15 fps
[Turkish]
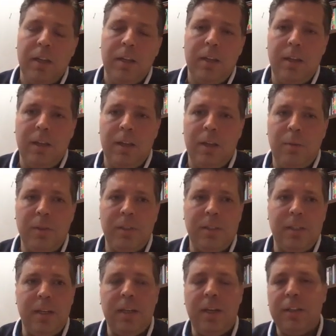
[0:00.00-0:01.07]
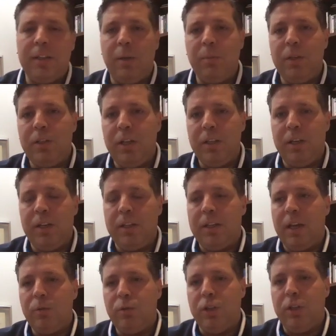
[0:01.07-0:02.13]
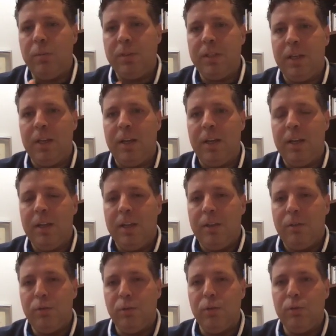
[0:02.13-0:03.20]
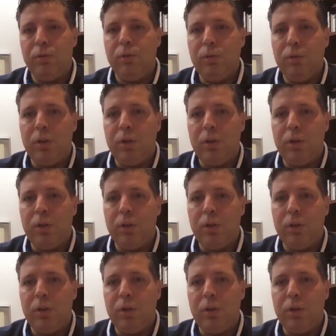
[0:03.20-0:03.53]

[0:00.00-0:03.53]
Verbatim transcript: e, biz senelerden beri şey derdik ya şu imza zorunluluğunu